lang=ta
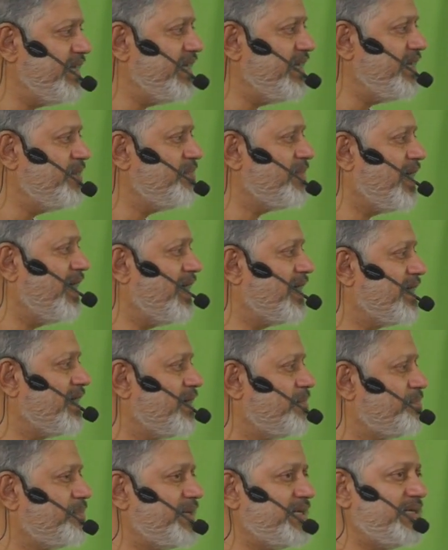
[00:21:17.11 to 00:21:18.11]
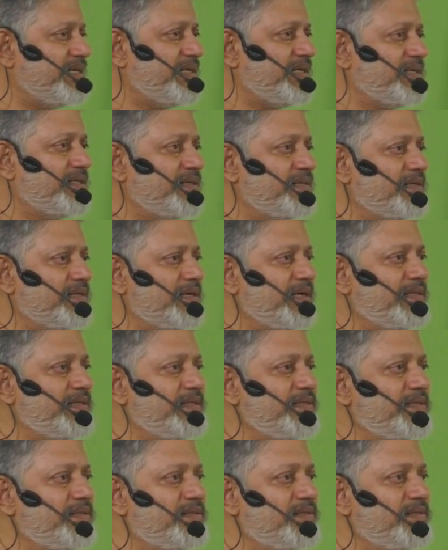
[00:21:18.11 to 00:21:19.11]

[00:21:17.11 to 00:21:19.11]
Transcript: இங்கேயும் கலங்கப்பட்டு அது